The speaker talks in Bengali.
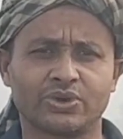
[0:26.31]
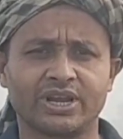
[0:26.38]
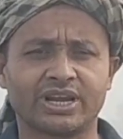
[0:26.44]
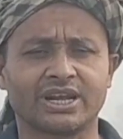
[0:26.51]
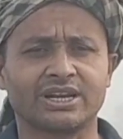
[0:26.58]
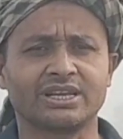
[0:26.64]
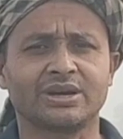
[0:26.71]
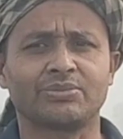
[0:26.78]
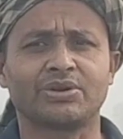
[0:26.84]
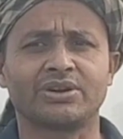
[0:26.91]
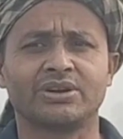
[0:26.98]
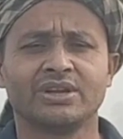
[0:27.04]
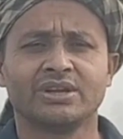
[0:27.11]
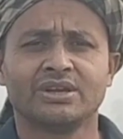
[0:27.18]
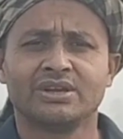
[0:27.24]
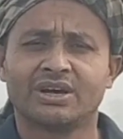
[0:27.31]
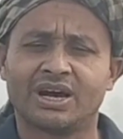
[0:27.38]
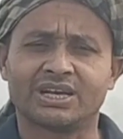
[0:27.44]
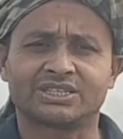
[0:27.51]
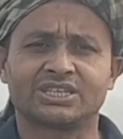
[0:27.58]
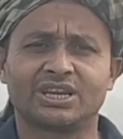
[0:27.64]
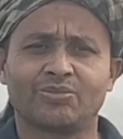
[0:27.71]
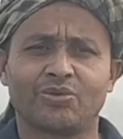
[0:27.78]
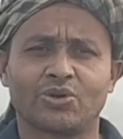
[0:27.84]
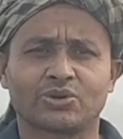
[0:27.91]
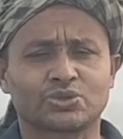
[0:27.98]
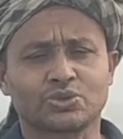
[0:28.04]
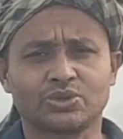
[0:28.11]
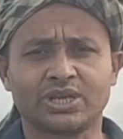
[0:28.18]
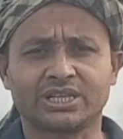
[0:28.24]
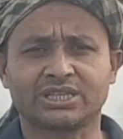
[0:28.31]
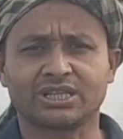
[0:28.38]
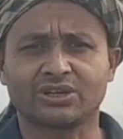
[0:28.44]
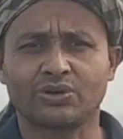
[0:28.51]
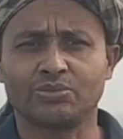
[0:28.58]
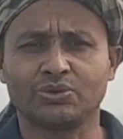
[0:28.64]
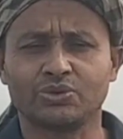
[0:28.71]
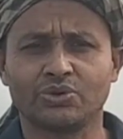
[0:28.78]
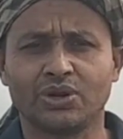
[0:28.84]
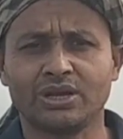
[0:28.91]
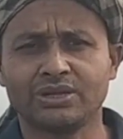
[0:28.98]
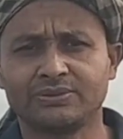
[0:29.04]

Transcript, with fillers: এখানেই আমার আজকের ব্লগ সো দেখতে থাকো বন্ধুরা